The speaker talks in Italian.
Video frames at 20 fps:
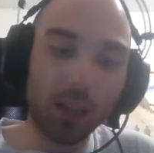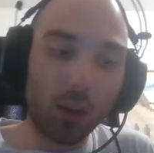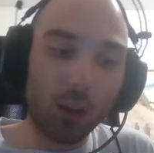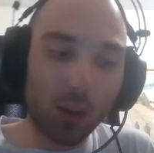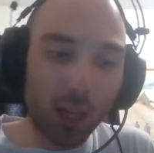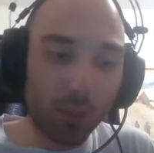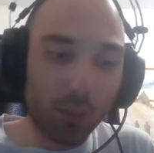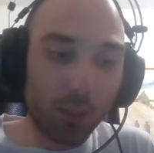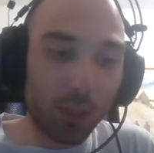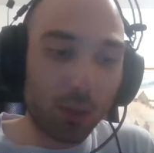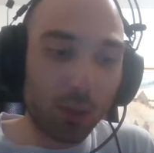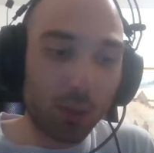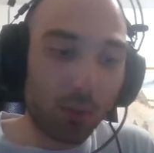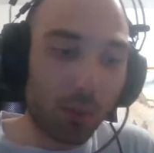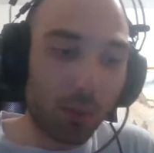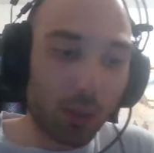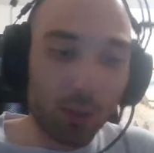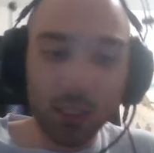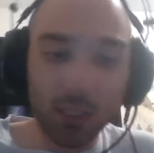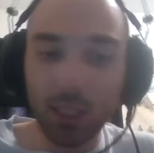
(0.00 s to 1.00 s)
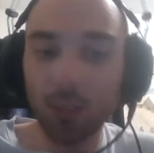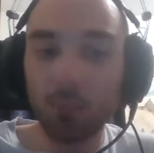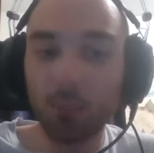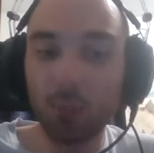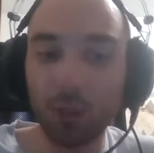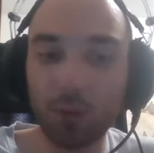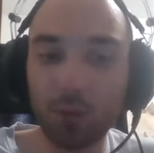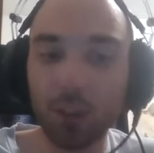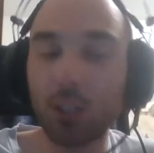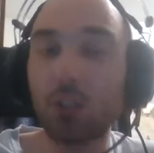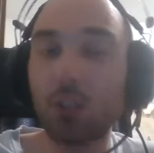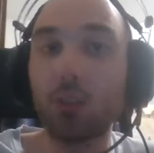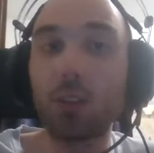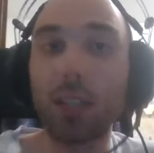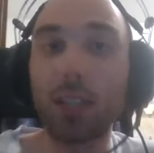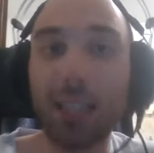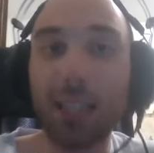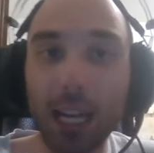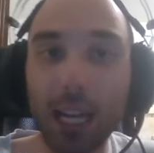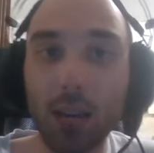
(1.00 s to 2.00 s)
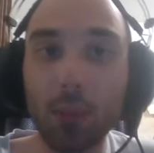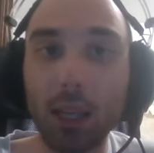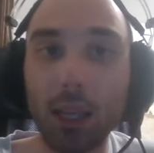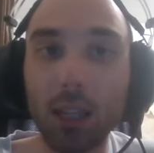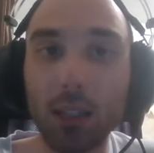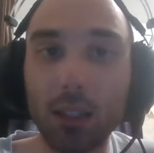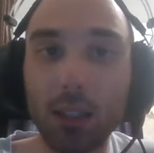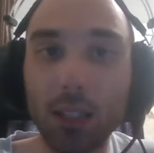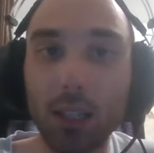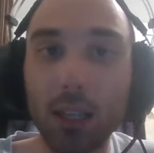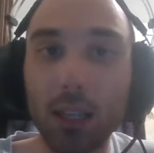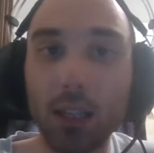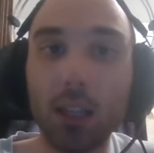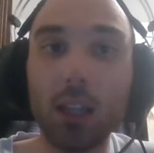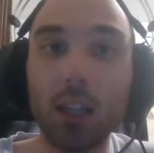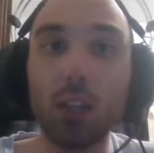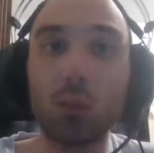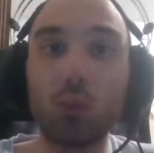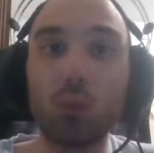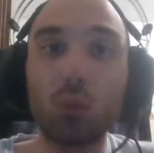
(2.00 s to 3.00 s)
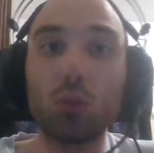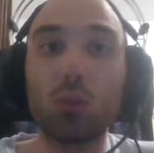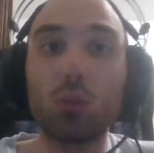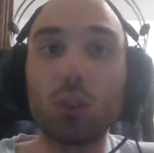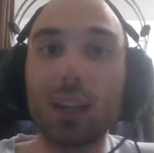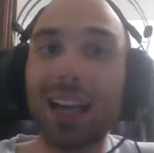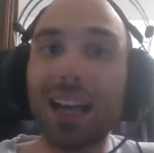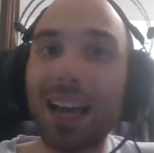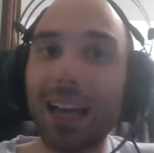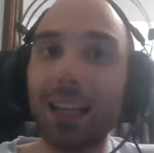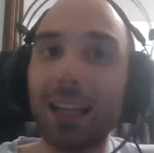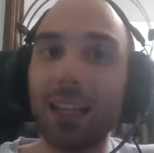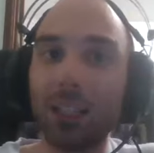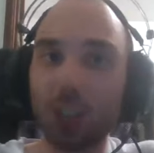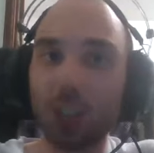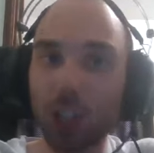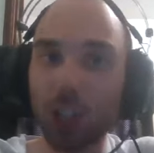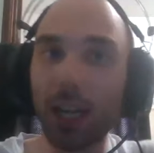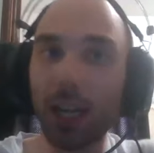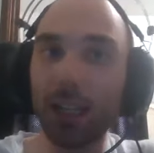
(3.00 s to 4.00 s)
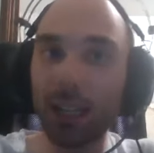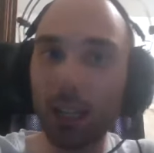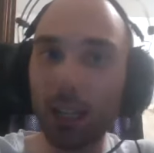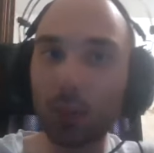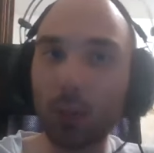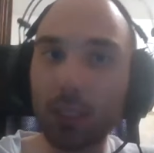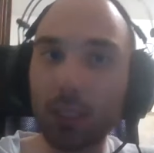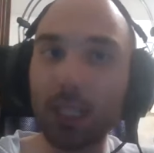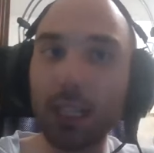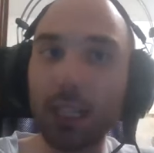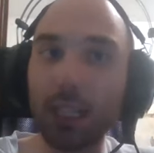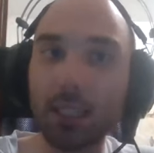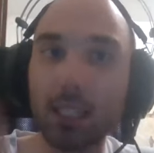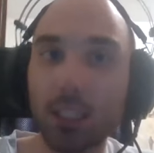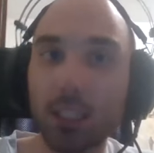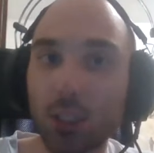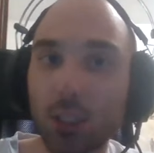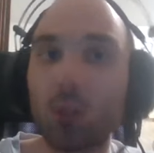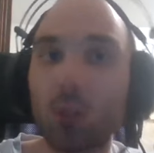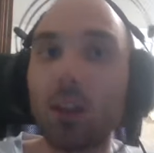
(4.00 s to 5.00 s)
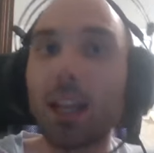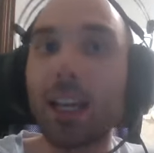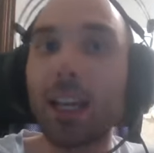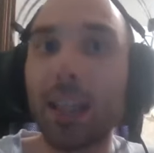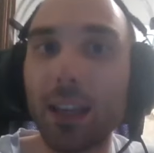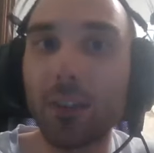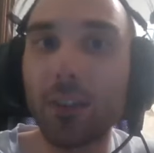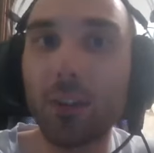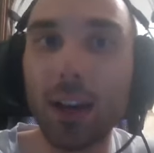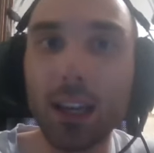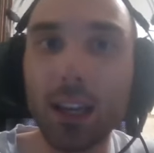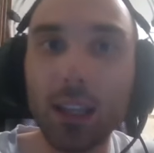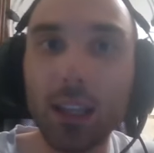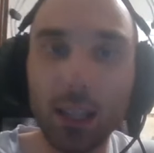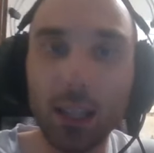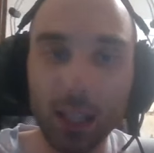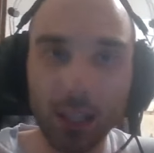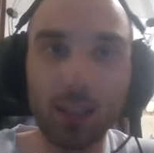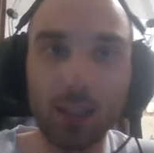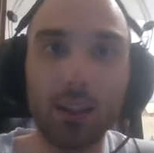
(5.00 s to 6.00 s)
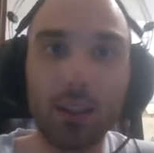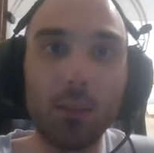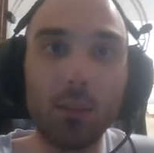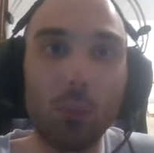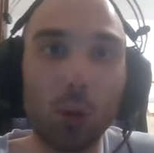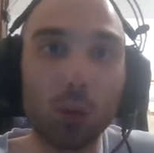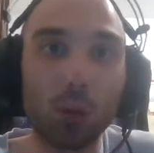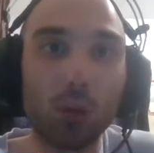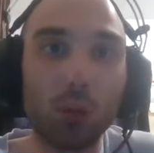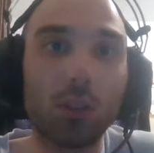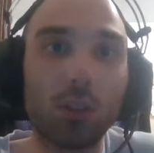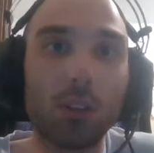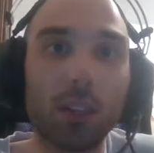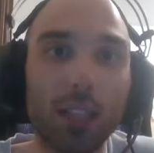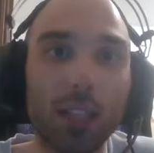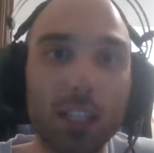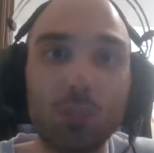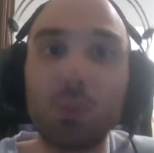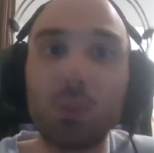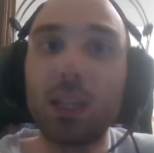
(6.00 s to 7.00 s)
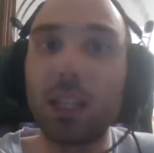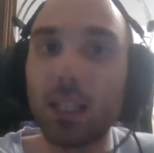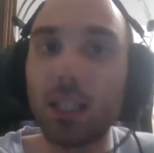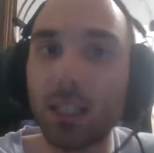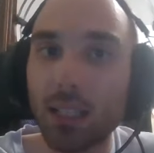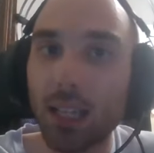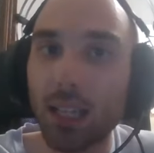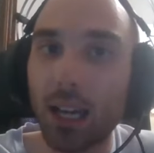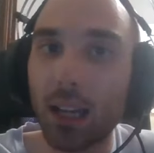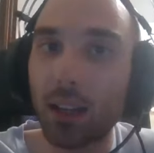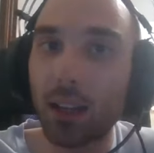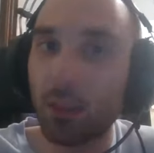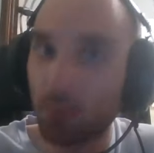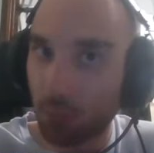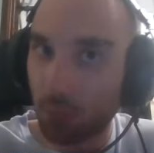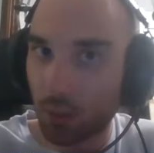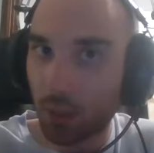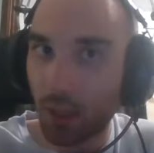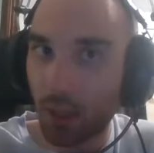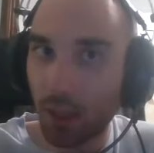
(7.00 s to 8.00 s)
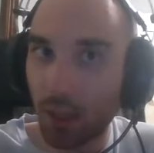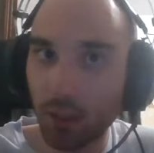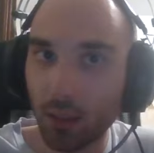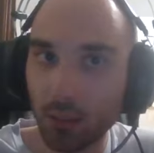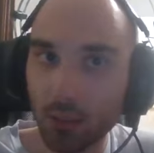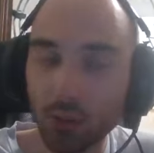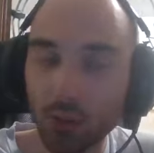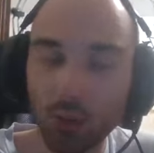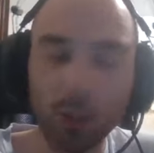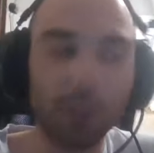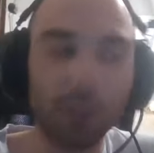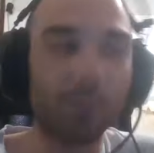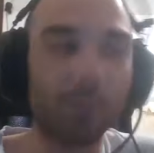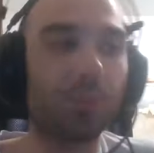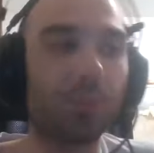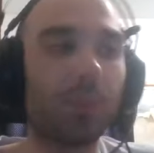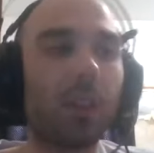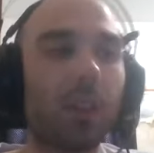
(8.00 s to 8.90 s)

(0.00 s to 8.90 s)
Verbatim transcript: ho capito, ma questa imperfezione chiaramente tu non l'hai già nella tua testa se non la fai in modo esperienziale, ok? Cioè,